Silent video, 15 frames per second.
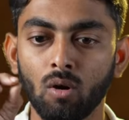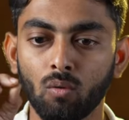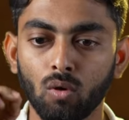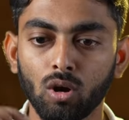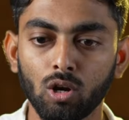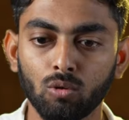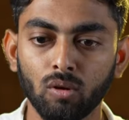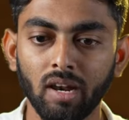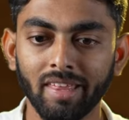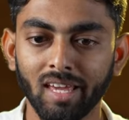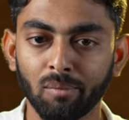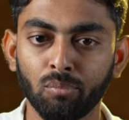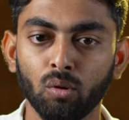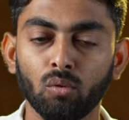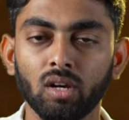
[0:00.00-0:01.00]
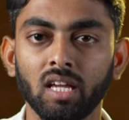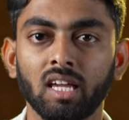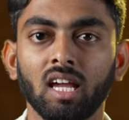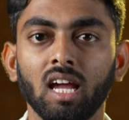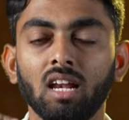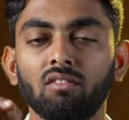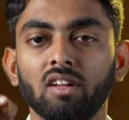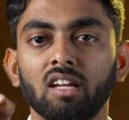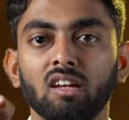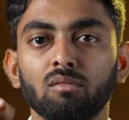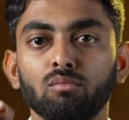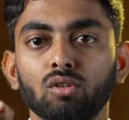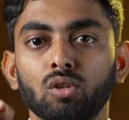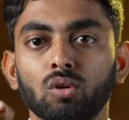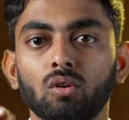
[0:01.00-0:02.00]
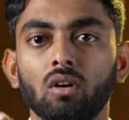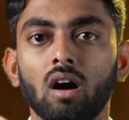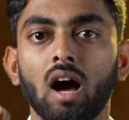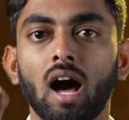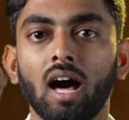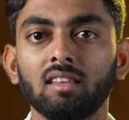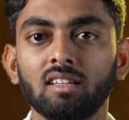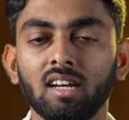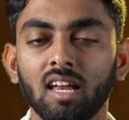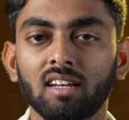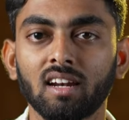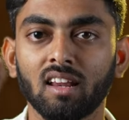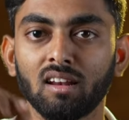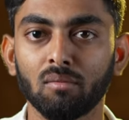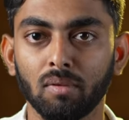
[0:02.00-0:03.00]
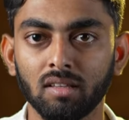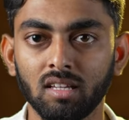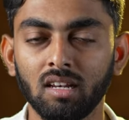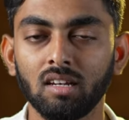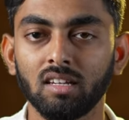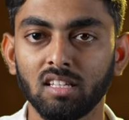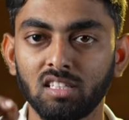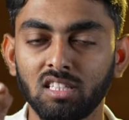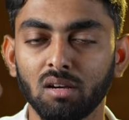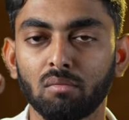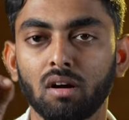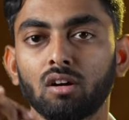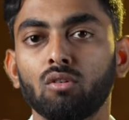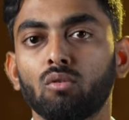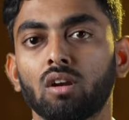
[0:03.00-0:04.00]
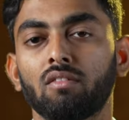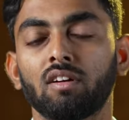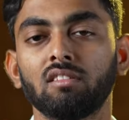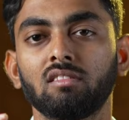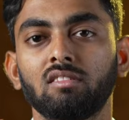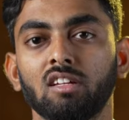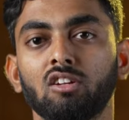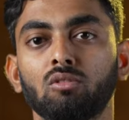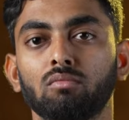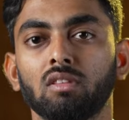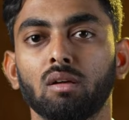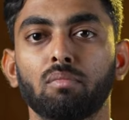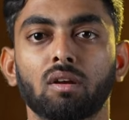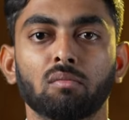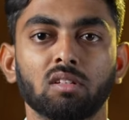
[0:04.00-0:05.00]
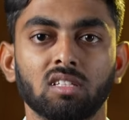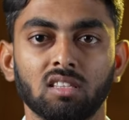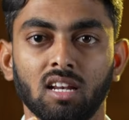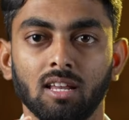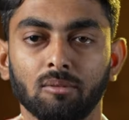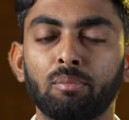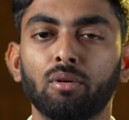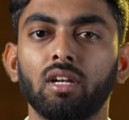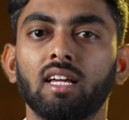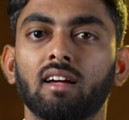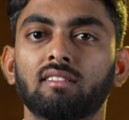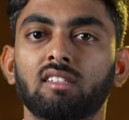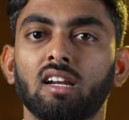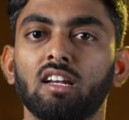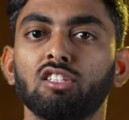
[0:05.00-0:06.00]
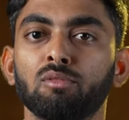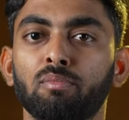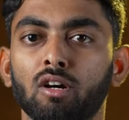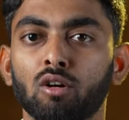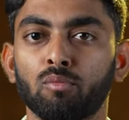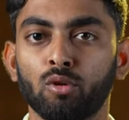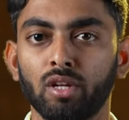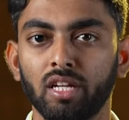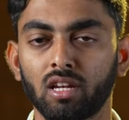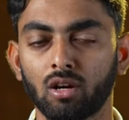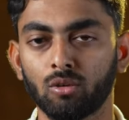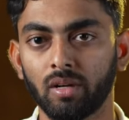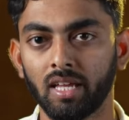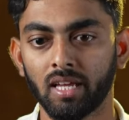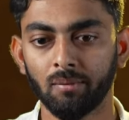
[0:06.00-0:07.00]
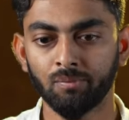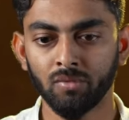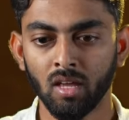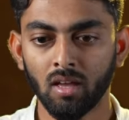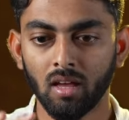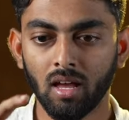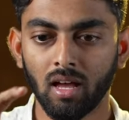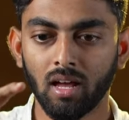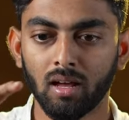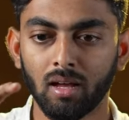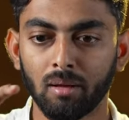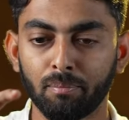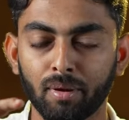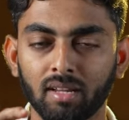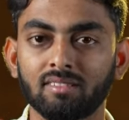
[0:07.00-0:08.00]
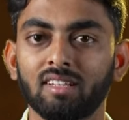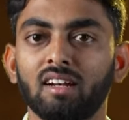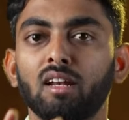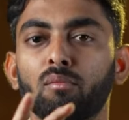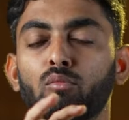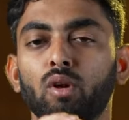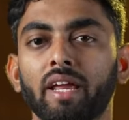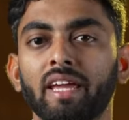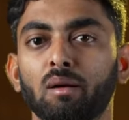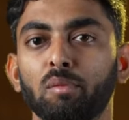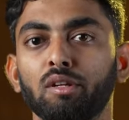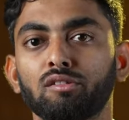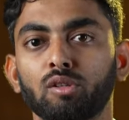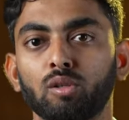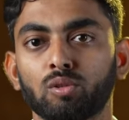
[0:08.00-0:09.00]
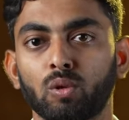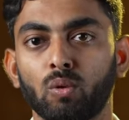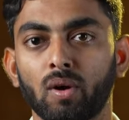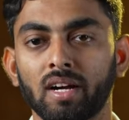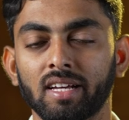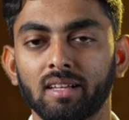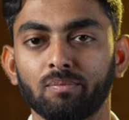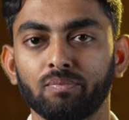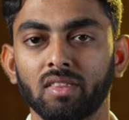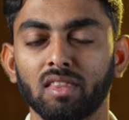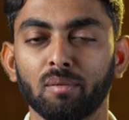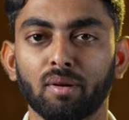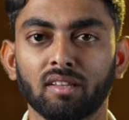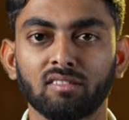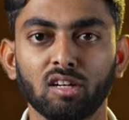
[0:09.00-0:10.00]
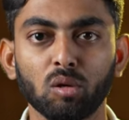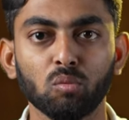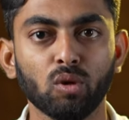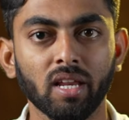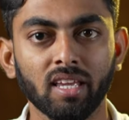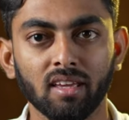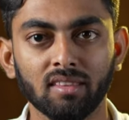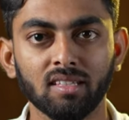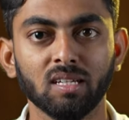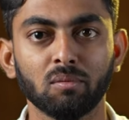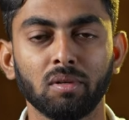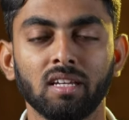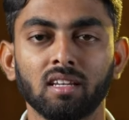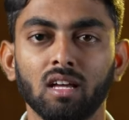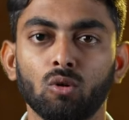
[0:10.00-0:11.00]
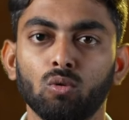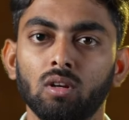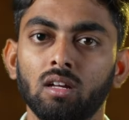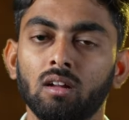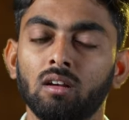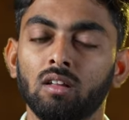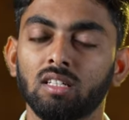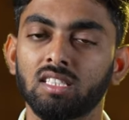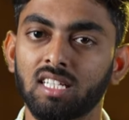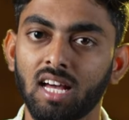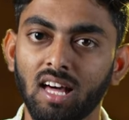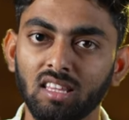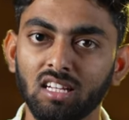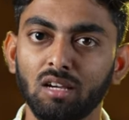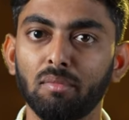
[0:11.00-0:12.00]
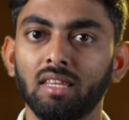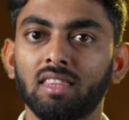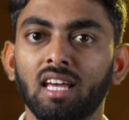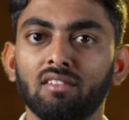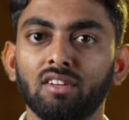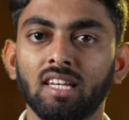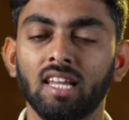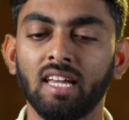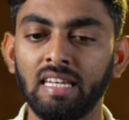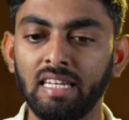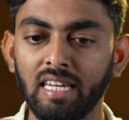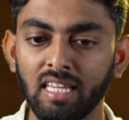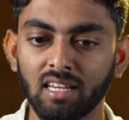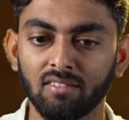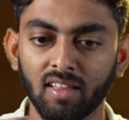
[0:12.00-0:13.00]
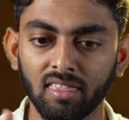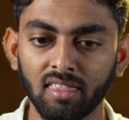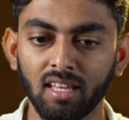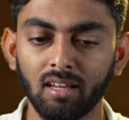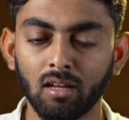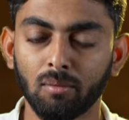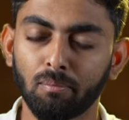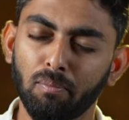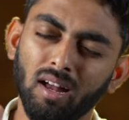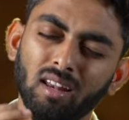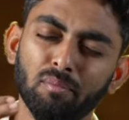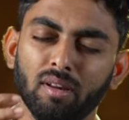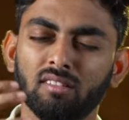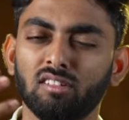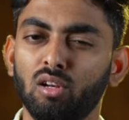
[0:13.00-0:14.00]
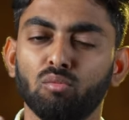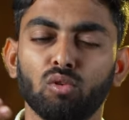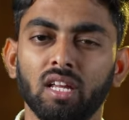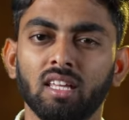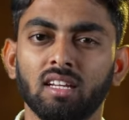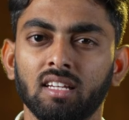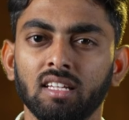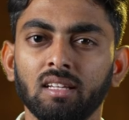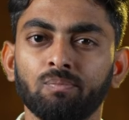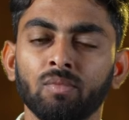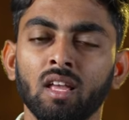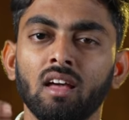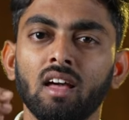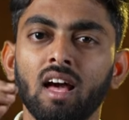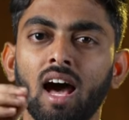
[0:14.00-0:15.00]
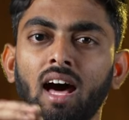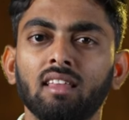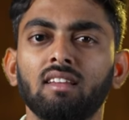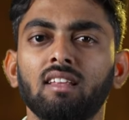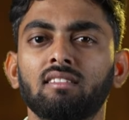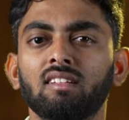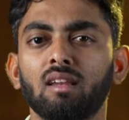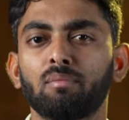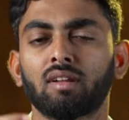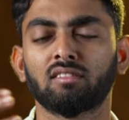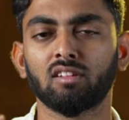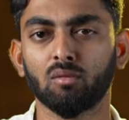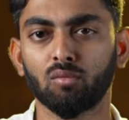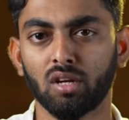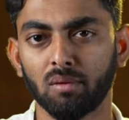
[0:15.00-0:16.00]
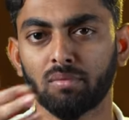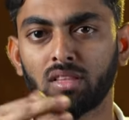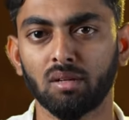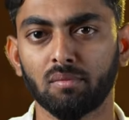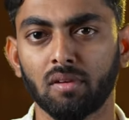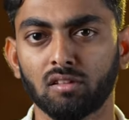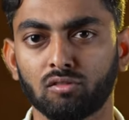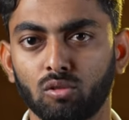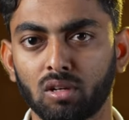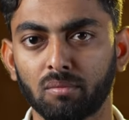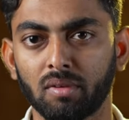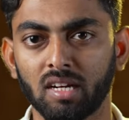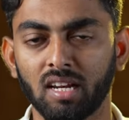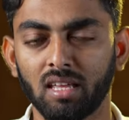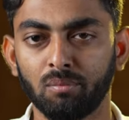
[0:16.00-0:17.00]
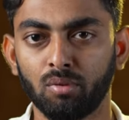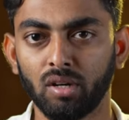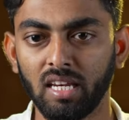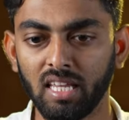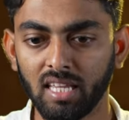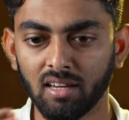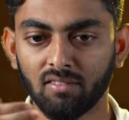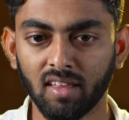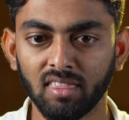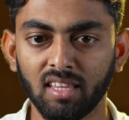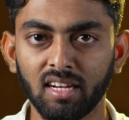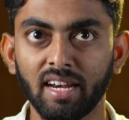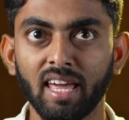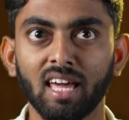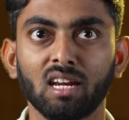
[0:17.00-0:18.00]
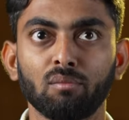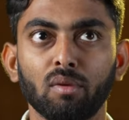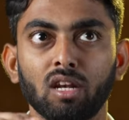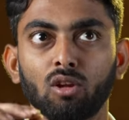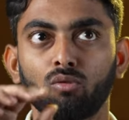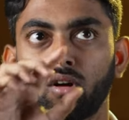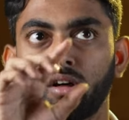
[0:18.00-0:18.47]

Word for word: உங்களுக்குள்ளே எப்போ ஒரு கேள்வி எழும்புதோ அது ரிலேட்டடான பதில் நிச்சயமாக உங்களை வந்து சேரும் இந்த பிரபஞ்சத்தில் இப்போ நீங்கள் அஸ்ட்ராலஜி பார்க்க போனீங்கன்னா கூட பிரசன்ன முறை அப்படின்னு சொல்லி சொல்லுவாங்க இந்த பிரசன்ன முறை எது அப்படின்னா உங்களோட ஜாதகமே தேவையில்லை நீங்கள் வந்த பல பிரசன்ன முறை இருக்குது அதில் சில பிரசன்ன முறையை பற்றி நம்ம நான் சொல்கிறேன் பாருங்களேன் இப்போ நீங்கள் வந்த நேரம் என்னவோ